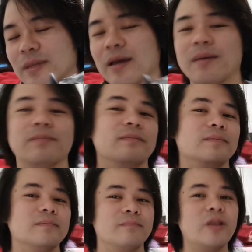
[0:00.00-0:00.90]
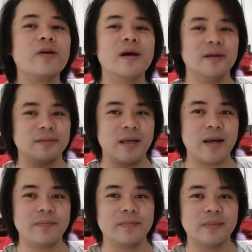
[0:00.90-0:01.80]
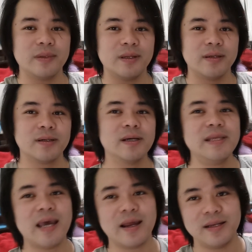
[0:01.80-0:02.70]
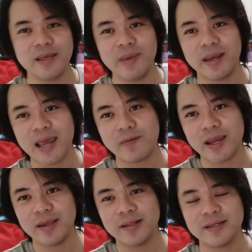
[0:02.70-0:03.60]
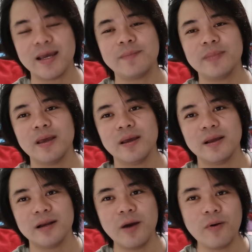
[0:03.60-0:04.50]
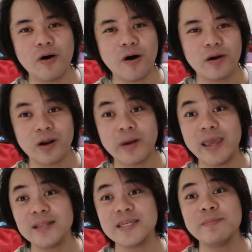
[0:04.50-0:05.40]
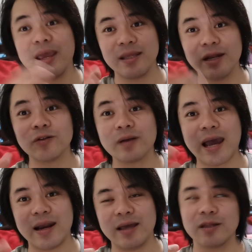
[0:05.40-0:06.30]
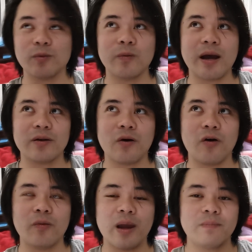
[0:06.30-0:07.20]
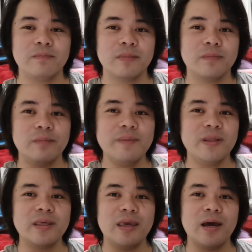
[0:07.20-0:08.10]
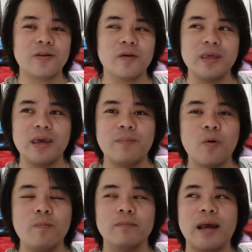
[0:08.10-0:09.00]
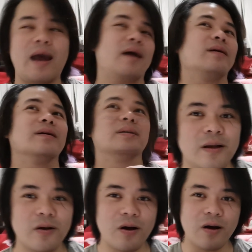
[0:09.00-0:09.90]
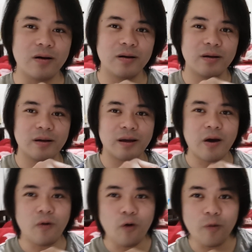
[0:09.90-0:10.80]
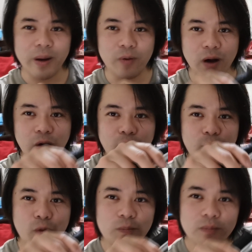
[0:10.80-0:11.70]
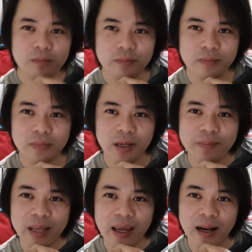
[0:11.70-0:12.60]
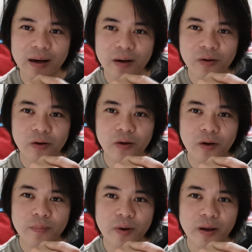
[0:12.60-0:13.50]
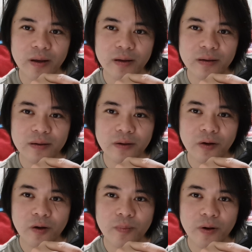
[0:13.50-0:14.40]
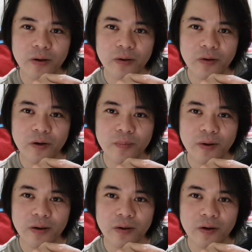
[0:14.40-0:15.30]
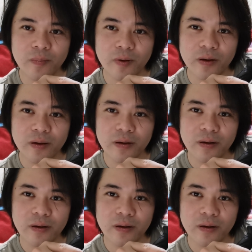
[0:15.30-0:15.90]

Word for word: นะครับ ไม่ต้องเยอะนะครับ คือเลียเลียเบรกหน้าไว้นะครับ แล้วพอเราได้เอนจินเบรกที่เราต้องการละสมมุติว่าถอนออกมาดิฟหนึ่งเกียร์สองเกียร์ปุ๊บอ่าแล้วก็เข้าโค้งไปพอเข้าโค้งปุ๊บเริ่มเทแล้วเราก็ค่อยๆปล่อยค่อยๆปล่อยค่อยๆปล่อยค่อยๆปล่อย